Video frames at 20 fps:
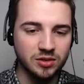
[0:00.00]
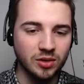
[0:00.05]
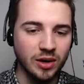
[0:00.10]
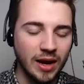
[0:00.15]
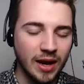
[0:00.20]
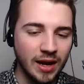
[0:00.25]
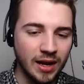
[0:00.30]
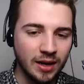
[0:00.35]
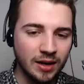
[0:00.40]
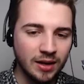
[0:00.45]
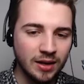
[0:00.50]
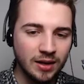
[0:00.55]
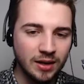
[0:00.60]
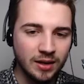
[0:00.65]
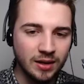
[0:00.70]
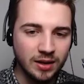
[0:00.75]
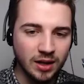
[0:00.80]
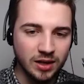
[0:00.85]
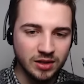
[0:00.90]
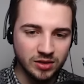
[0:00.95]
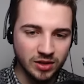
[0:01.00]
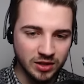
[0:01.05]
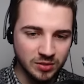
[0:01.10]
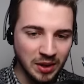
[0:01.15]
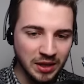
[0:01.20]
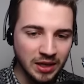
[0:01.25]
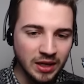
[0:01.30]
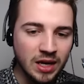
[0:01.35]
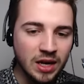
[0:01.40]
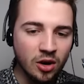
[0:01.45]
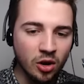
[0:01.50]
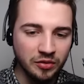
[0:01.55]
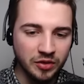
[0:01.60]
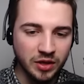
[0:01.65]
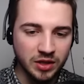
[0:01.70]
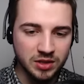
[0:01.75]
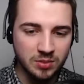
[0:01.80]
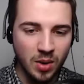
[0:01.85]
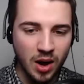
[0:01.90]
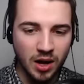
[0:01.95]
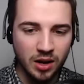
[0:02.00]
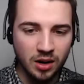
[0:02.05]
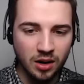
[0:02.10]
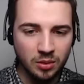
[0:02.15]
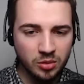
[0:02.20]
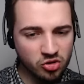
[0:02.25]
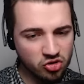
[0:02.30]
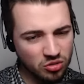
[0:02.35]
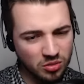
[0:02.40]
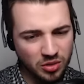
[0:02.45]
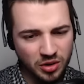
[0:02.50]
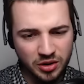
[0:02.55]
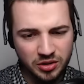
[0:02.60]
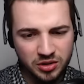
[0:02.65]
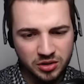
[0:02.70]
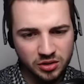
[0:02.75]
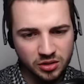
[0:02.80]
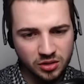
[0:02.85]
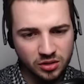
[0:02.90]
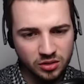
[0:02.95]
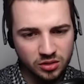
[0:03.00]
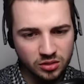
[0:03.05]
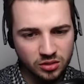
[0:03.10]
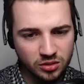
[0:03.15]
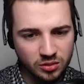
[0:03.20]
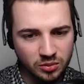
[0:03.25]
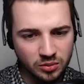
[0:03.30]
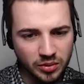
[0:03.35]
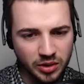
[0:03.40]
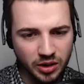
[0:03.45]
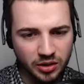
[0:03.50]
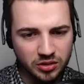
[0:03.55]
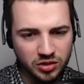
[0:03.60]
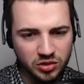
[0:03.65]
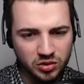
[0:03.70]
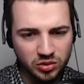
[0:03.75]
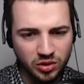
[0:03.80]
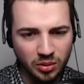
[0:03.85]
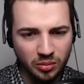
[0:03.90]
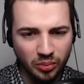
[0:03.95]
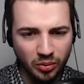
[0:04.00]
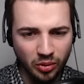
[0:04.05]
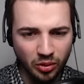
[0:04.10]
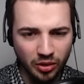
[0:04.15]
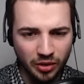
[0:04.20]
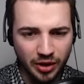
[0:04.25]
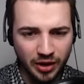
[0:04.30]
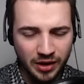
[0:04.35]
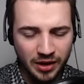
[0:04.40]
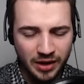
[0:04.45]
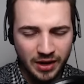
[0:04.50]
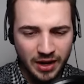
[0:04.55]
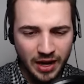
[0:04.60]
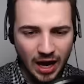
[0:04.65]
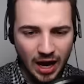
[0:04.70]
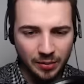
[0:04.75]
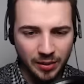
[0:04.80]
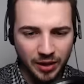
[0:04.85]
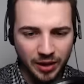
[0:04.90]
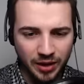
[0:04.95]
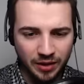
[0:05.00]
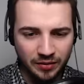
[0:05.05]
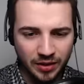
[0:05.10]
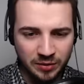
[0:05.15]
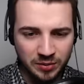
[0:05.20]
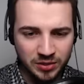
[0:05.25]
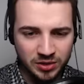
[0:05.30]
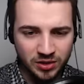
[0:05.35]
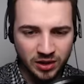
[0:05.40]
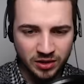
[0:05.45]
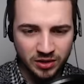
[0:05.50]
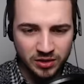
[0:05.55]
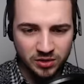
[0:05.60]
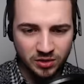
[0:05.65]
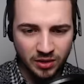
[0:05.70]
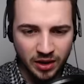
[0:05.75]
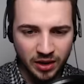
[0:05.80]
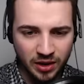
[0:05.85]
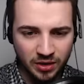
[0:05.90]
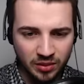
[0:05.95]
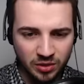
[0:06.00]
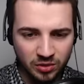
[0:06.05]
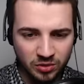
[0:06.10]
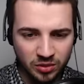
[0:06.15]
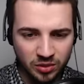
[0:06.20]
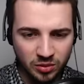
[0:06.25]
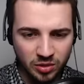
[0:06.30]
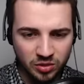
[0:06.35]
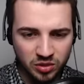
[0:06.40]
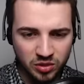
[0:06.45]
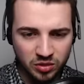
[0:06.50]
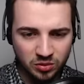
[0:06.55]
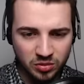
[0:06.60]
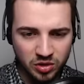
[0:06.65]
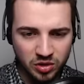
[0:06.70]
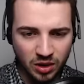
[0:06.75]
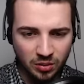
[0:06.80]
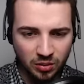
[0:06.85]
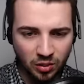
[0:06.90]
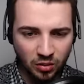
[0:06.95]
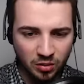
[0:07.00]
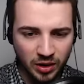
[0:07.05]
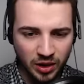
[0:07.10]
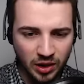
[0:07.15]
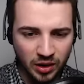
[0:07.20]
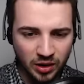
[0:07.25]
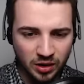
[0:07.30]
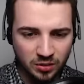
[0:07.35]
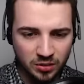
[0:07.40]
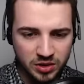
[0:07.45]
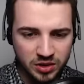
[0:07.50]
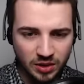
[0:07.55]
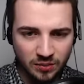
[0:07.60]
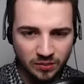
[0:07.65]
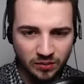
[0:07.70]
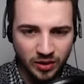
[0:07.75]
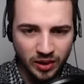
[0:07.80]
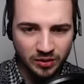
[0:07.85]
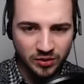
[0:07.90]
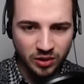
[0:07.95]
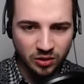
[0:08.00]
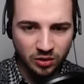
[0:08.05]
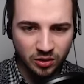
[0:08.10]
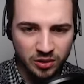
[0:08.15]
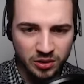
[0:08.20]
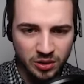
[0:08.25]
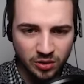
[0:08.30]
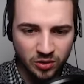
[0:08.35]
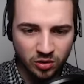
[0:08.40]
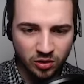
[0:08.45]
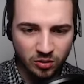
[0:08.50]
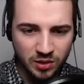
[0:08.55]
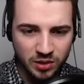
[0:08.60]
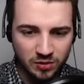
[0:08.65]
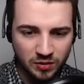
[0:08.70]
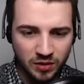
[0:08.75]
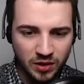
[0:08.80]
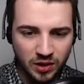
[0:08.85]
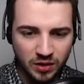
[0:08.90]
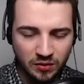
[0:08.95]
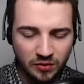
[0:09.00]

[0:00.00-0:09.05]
so, ey, also das mache ich eh öfters mal, habe ich schon mal erzählt. Äh, mega gesunder Boy. Aber weil ich mir so dachte, so ey, wenn du immer noch so ein bisschen am rumkränkeln bist, dann pfeift dir doch jetzt einfach nochmal so viele